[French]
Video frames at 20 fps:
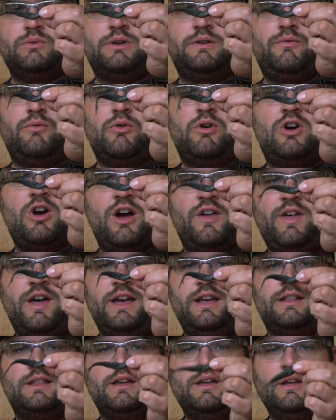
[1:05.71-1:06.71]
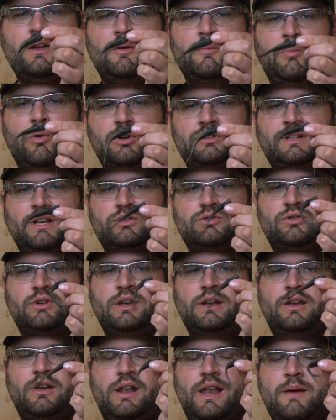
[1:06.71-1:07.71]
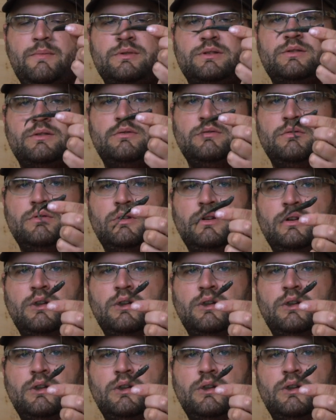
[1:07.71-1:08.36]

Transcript: qu'il faut connaître pour s'assurer que l'hameçon